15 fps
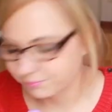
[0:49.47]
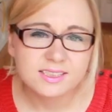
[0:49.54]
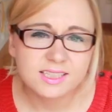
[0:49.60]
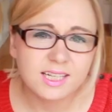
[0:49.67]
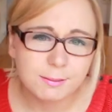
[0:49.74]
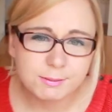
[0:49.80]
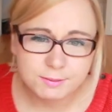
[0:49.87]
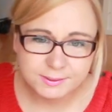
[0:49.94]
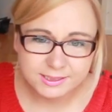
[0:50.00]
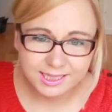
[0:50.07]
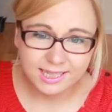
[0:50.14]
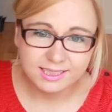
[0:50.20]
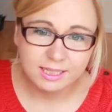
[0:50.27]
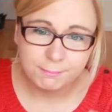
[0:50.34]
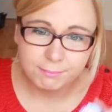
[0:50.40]
Dann habe ich mir
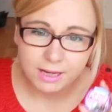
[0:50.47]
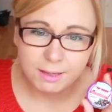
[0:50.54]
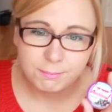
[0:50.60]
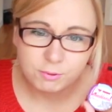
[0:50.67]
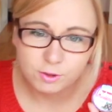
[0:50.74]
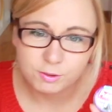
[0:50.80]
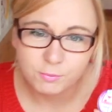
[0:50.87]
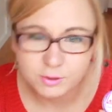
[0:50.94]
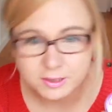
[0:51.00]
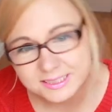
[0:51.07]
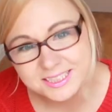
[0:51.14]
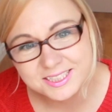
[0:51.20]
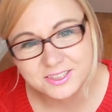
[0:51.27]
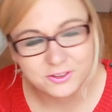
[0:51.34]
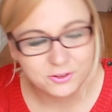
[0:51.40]
direkt ein paar Pull
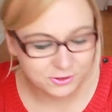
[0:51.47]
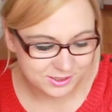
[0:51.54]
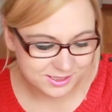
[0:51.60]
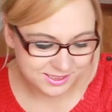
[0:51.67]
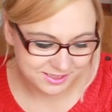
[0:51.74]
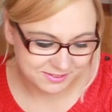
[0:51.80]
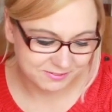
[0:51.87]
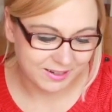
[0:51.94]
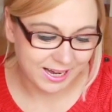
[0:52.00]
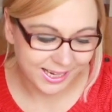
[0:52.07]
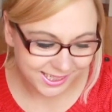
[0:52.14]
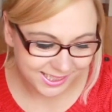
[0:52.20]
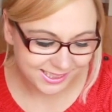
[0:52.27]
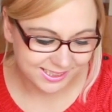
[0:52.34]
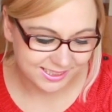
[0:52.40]
Pulmols gegönnt,
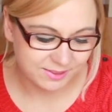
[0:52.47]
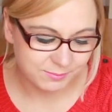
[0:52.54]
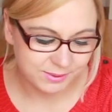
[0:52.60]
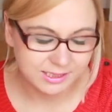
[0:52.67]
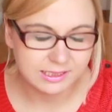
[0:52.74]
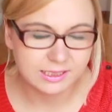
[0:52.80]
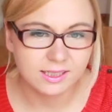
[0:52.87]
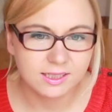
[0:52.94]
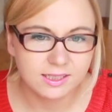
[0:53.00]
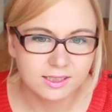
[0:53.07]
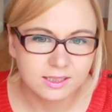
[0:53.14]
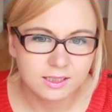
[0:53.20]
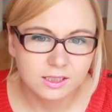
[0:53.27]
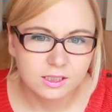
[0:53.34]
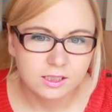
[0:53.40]
weil ich nämlich... Äh,